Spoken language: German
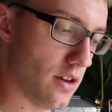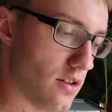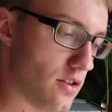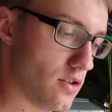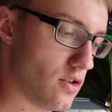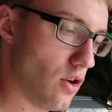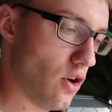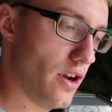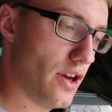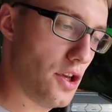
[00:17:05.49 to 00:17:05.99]

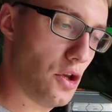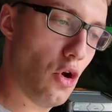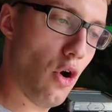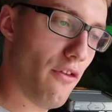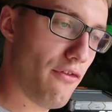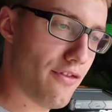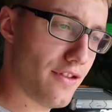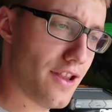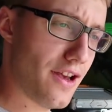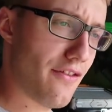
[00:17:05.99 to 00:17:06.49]
So, ich
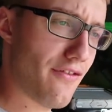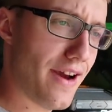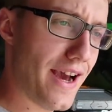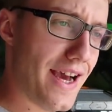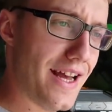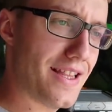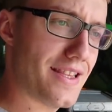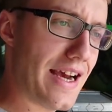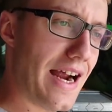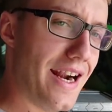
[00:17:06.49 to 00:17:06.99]
hoffe, da
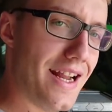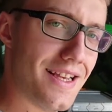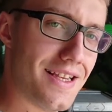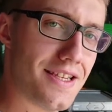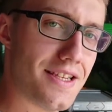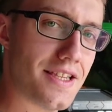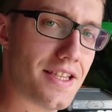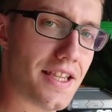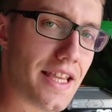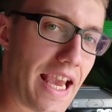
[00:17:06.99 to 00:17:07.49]
war jetzt
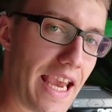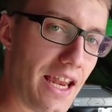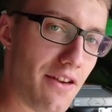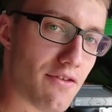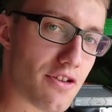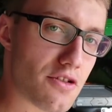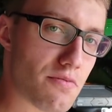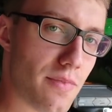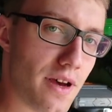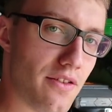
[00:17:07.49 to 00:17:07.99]
alles
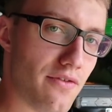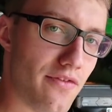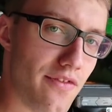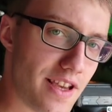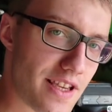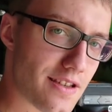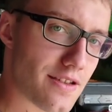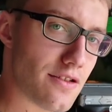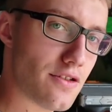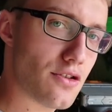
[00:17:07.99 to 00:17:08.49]
drin, was man
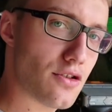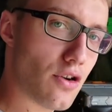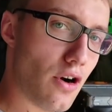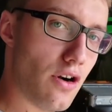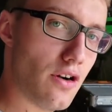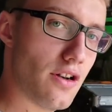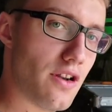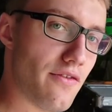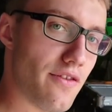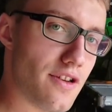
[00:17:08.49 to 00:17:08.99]
wissen
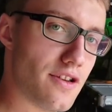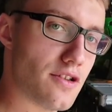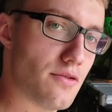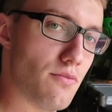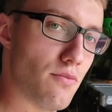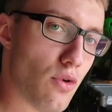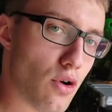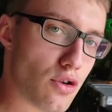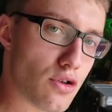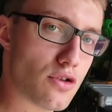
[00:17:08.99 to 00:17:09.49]
sollte,
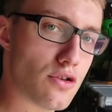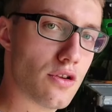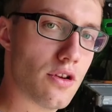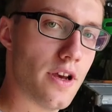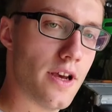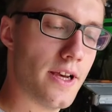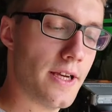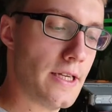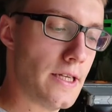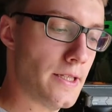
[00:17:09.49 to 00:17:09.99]
wissen muss.
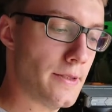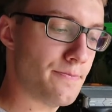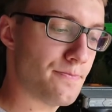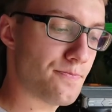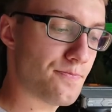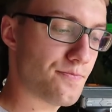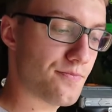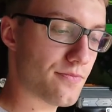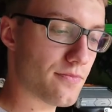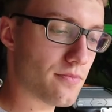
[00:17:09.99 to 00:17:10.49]

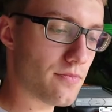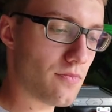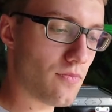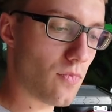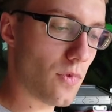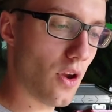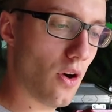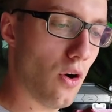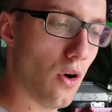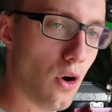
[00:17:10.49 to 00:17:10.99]

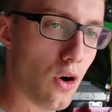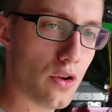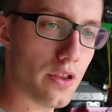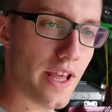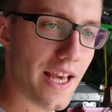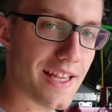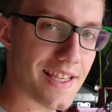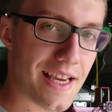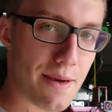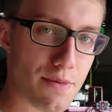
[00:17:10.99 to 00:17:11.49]

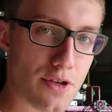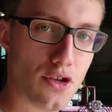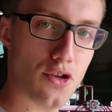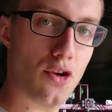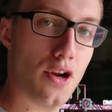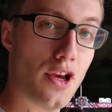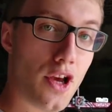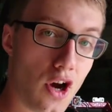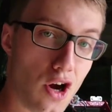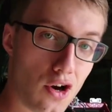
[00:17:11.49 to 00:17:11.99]
Und jetzt gibt es
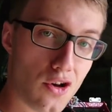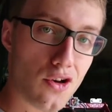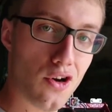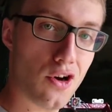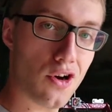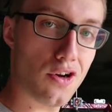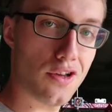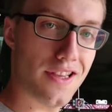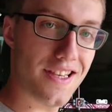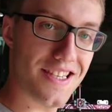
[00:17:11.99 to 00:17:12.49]
natürlich auch
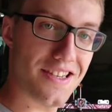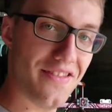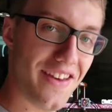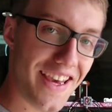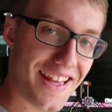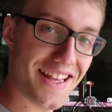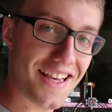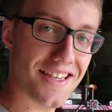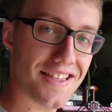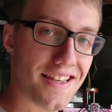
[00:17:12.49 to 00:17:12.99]
noch das
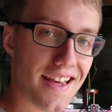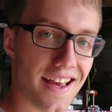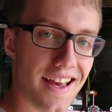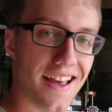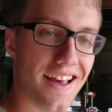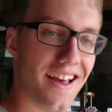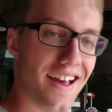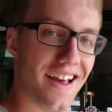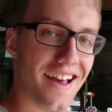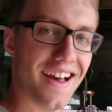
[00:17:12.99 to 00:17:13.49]

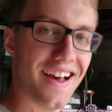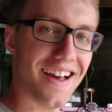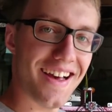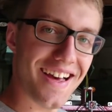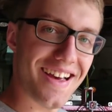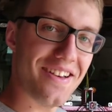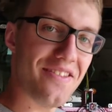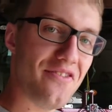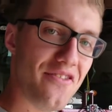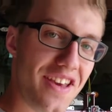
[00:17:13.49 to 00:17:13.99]
Wichtigste,
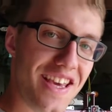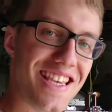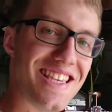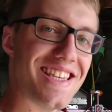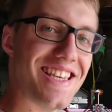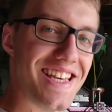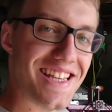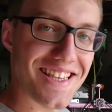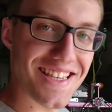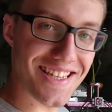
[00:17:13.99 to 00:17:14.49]
wie
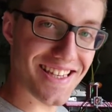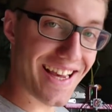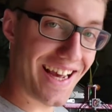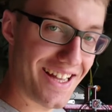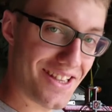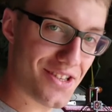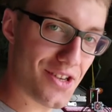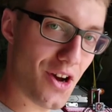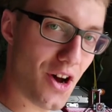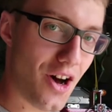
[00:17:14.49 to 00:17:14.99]
sieht das
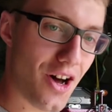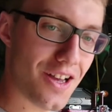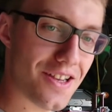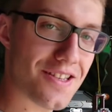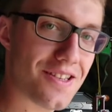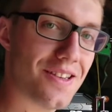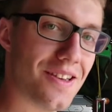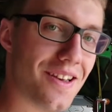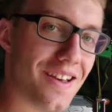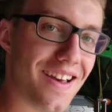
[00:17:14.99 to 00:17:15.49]
Ganze
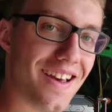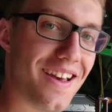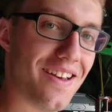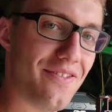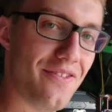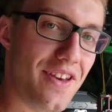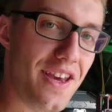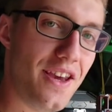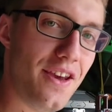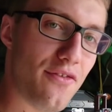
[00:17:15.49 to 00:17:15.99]
aus,
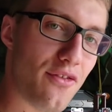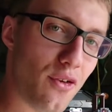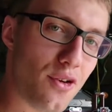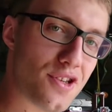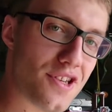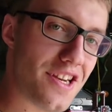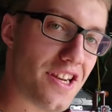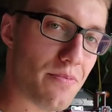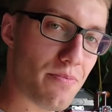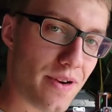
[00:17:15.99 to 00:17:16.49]
wie
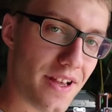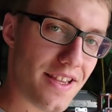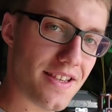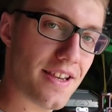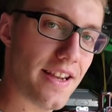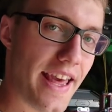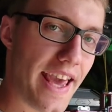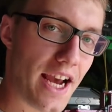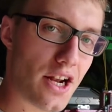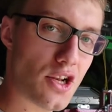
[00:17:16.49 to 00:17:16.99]
funktioniert die
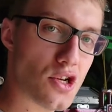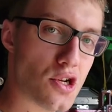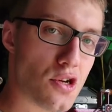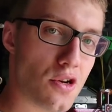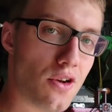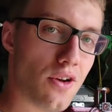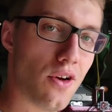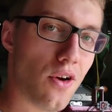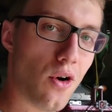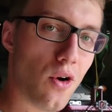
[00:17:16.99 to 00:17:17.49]
Blitz in
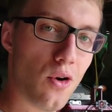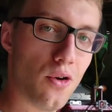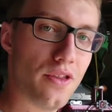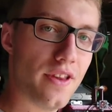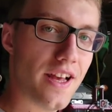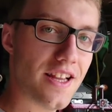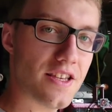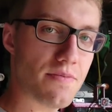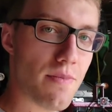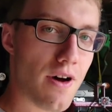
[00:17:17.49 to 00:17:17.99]
Action
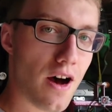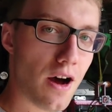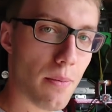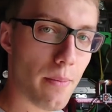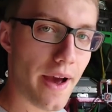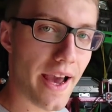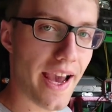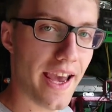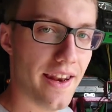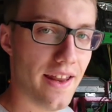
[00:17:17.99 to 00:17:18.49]
und jetzt
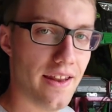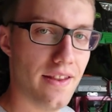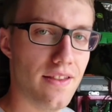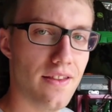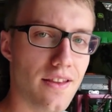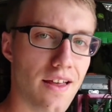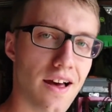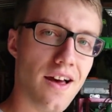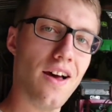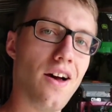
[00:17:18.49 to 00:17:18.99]
machen wir
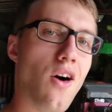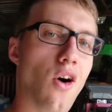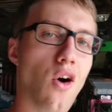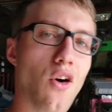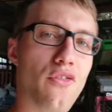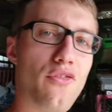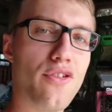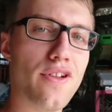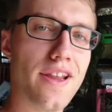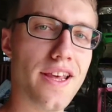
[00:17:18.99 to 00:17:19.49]
einen
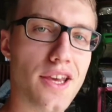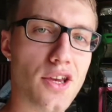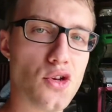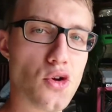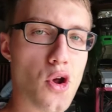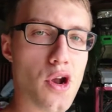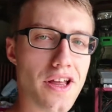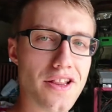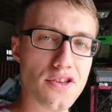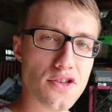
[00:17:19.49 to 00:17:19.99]
hoffentlich
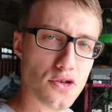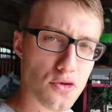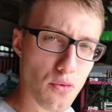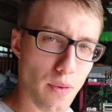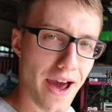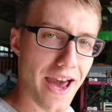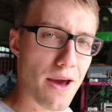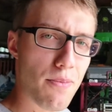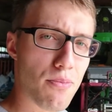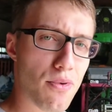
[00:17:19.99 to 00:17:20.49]
schönen
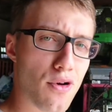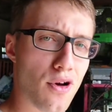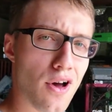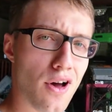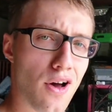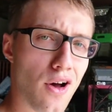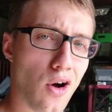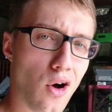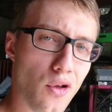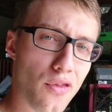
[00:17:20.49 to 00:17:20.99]
Swipe
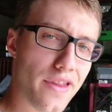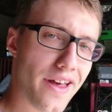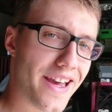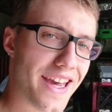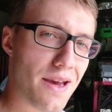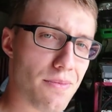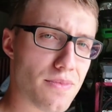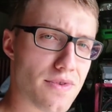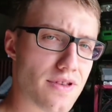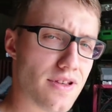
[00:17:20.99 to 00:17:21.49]
und
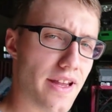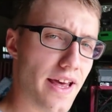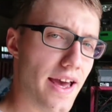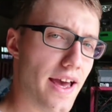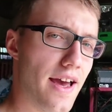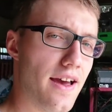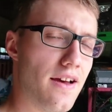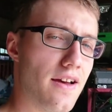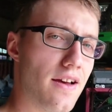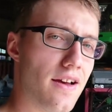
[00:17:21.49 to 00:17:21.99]
dann gibt es
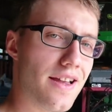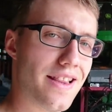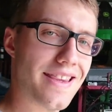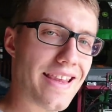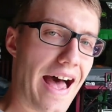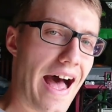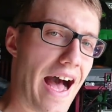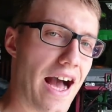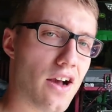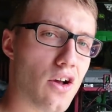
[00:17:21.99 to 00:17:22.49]
eine
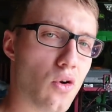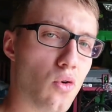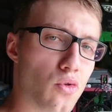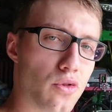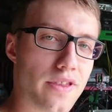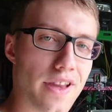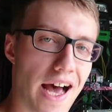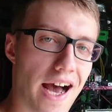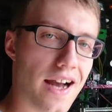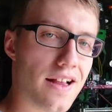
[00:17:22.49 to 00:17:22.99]
Tag-
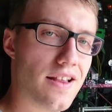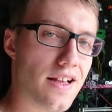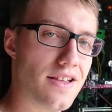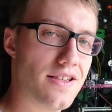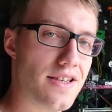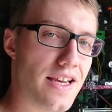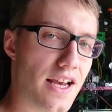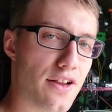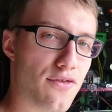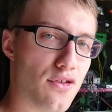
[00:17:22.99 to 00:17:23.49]
und
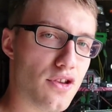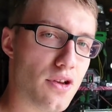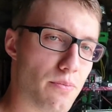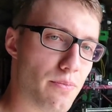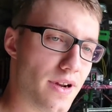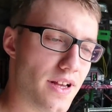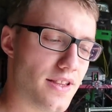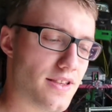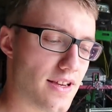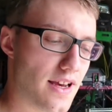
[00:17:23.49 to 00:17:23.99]
Nachtansicht von den
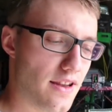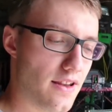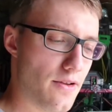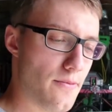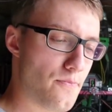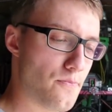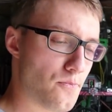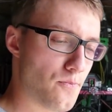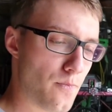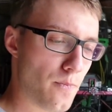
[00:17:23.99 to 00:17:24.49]
Blitzern.